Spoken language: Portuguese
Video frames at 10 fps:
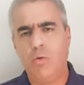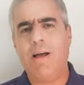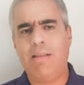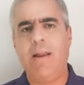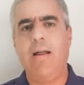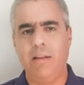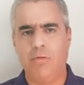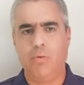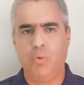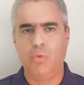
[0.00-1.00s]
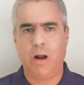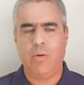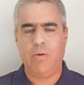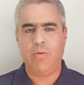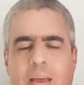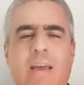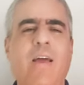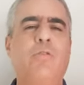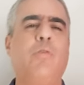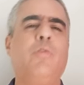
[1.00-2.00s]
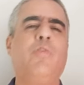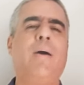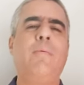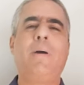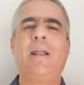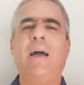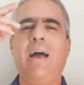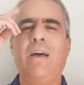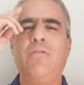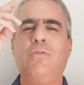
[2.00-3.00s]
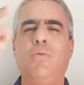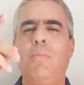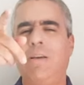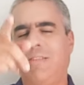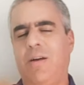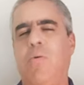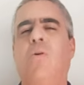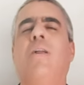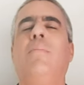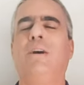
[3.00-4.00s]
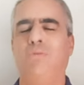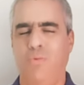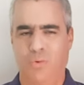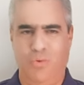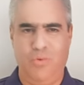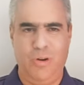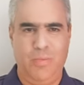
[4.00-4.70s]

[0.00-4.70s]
do materialismo cultural. Eu sou Fábio Palácio e começa agora mais um Cultura e